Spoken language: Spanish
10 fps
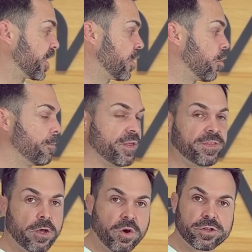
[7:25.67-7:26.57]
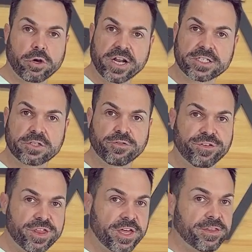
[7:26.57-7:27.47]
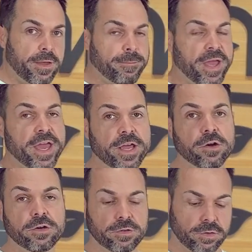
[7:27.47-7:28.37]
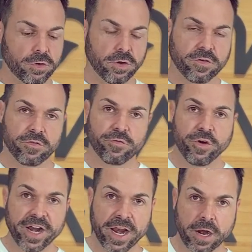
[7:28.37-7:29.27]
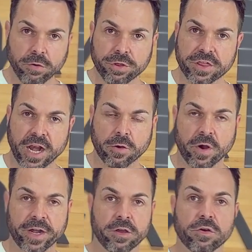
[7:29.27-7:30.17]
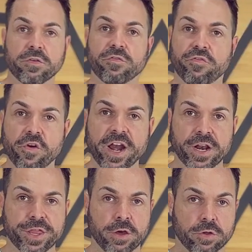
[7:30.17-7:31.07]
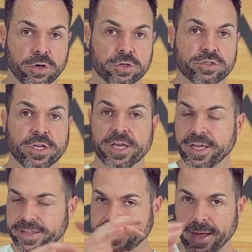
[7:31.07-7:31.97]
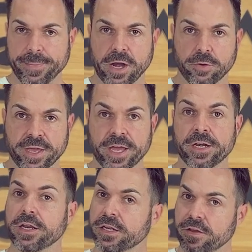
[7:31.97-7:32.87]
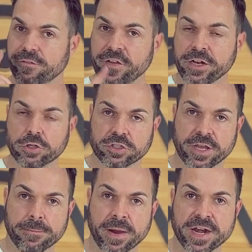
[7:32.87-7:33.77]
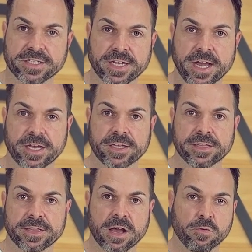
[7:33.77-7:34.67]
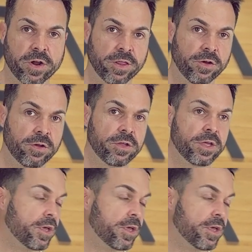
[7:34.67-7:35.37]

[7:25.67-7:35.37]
Aquí con 24 horas es suficiente. Pero fuera la luz del acuario, fuera el CO2, tápalo bien, filtros en marcha, ¿de acuerdo?